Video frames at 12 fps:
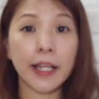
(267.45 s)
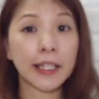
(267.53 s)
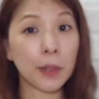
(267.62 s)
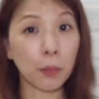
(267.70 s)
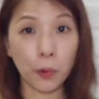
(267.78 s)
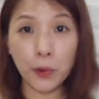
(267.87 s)

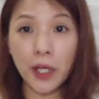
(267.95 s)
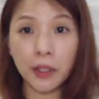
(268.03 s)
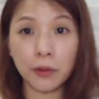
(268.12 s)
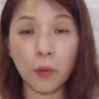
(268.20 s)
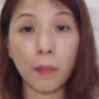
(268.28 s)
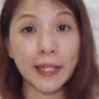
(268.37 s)
也不愿
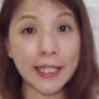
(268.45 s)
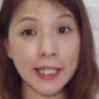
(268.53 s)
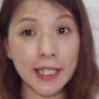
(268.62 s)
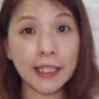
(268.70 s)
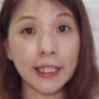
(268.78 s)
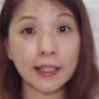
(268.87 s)
我们
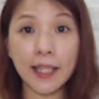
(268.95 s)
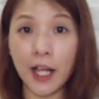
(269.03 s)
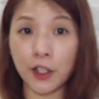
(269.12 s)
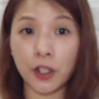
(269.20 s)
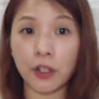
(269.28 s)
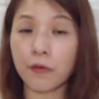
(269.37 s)
心里带
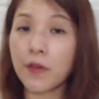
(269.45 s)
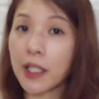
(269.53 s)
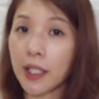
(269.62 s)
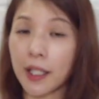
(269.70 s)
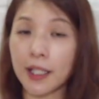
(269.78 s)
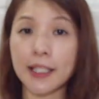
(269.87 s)
着
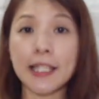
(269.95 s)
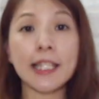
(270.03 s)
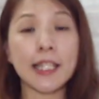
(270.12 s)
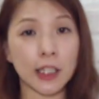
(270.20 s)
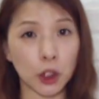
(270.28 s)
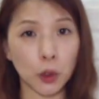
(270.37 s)
任何自
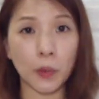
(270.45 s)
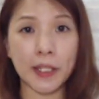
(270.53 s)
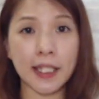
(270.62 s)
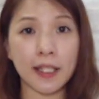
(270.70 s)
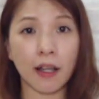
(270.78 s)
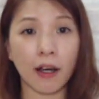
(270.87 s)
己的动
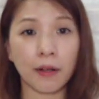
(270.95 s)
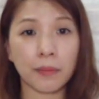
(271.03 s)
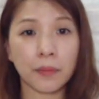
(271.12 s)
机了。